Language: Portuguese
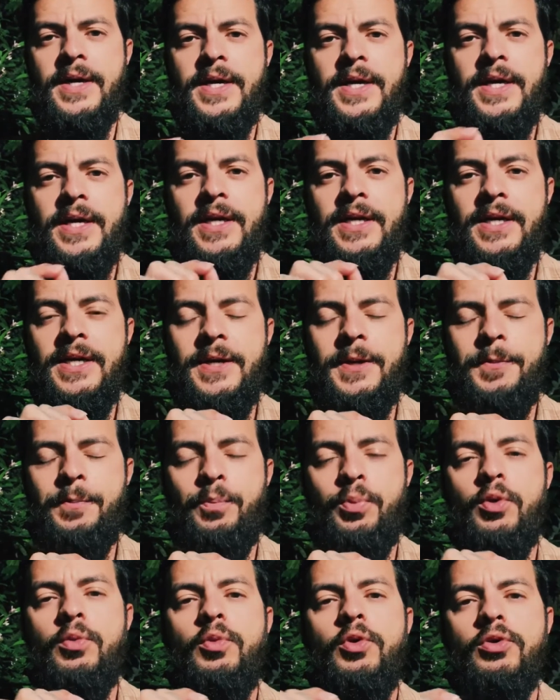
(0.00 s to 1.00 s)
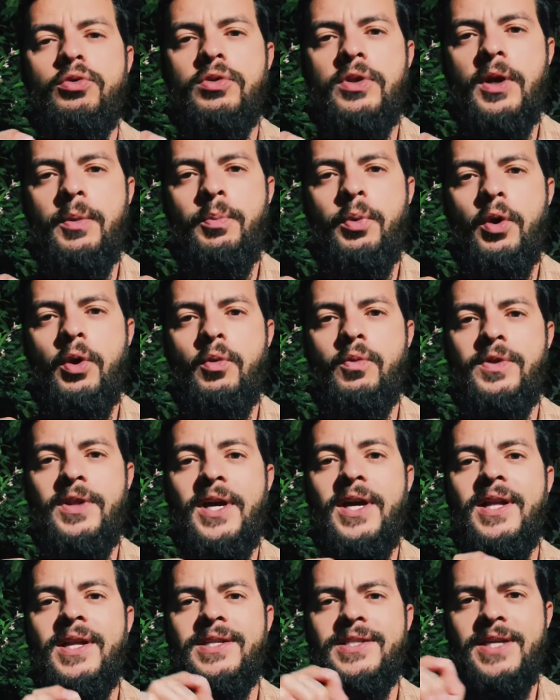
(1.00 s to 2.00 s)
E por muito tempo eu
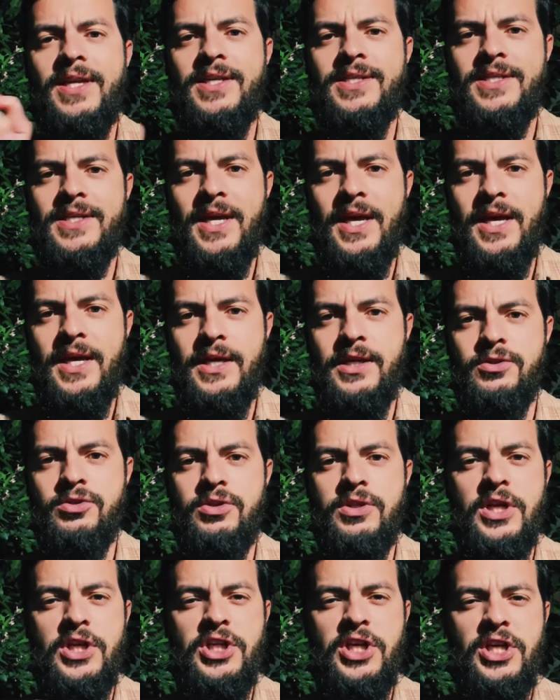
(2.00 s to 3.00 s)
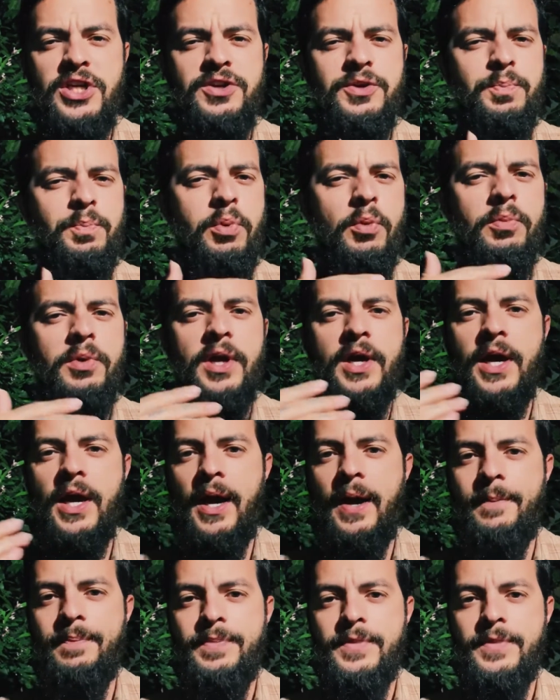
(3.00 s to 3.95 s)
negligenciei isso, deixei de publicar,